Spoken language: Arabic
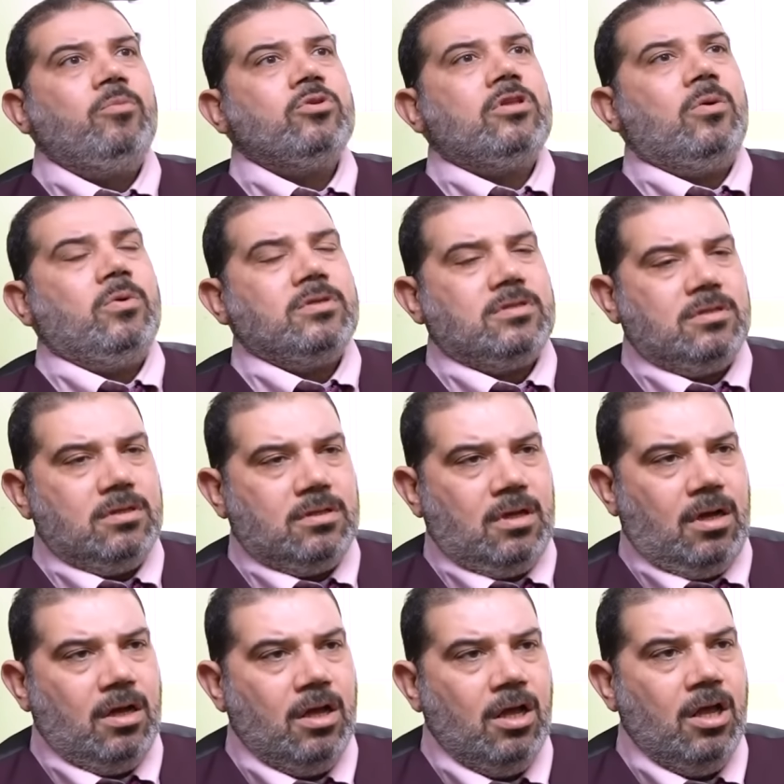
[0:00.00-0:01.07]

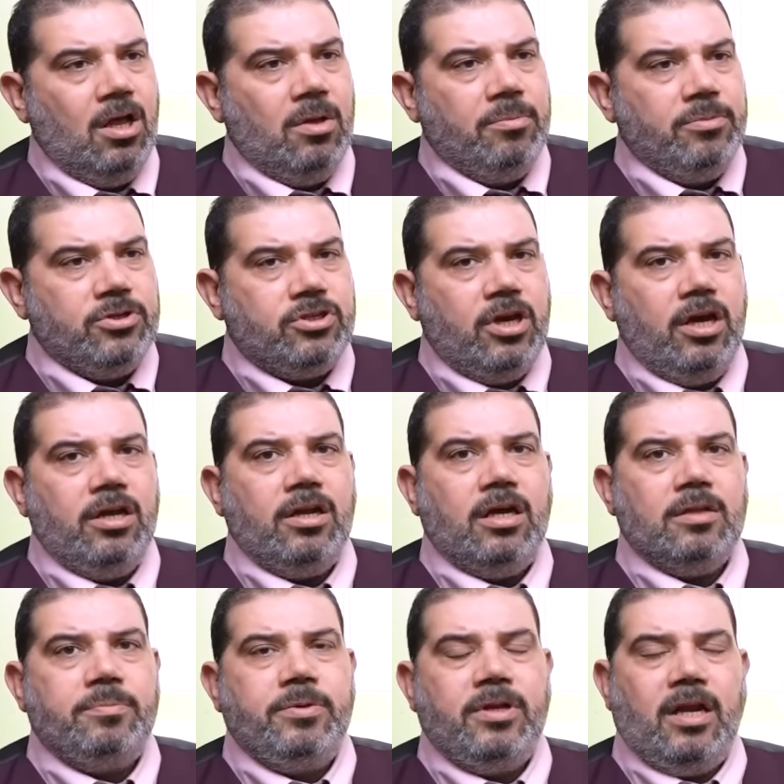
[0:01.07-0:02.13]
متوسطه مش
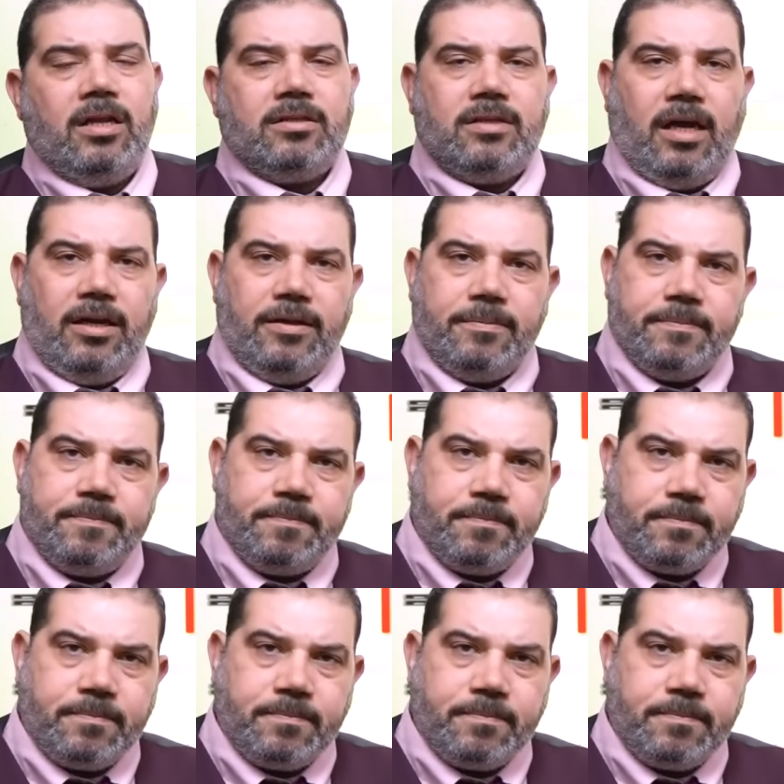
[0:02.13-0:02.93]
هينهض بينا للتعليم